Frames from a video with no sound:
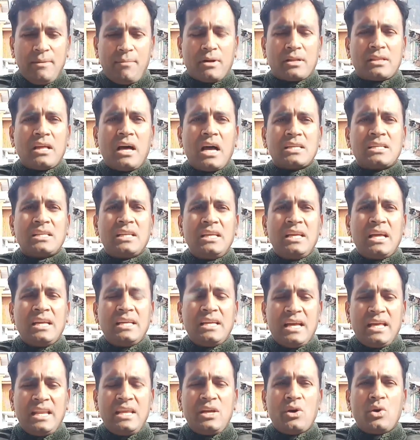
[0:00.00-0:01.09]
ये बर्दाश्त नहीं है
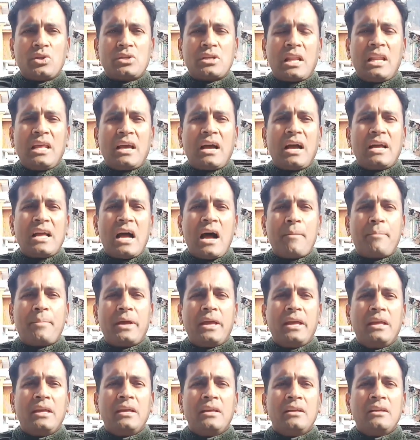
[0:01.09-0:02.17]
ये नहीं चलेगा यहाँ
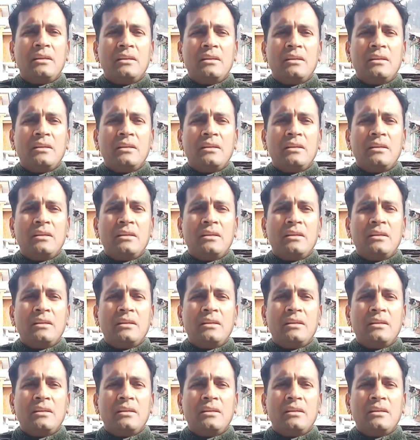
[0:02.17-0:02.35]
पे